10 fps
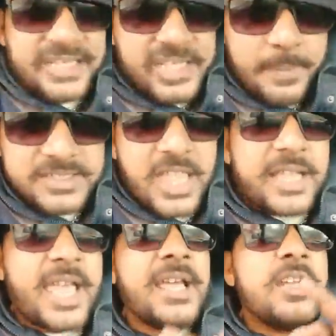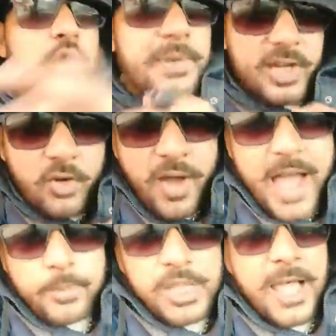ज्यादा समर्थक है तू मेरे को
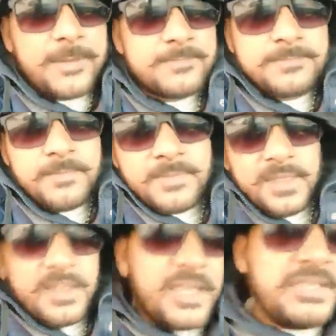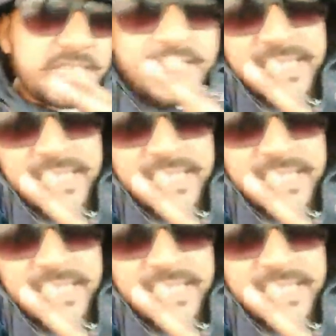वहां बुला इतने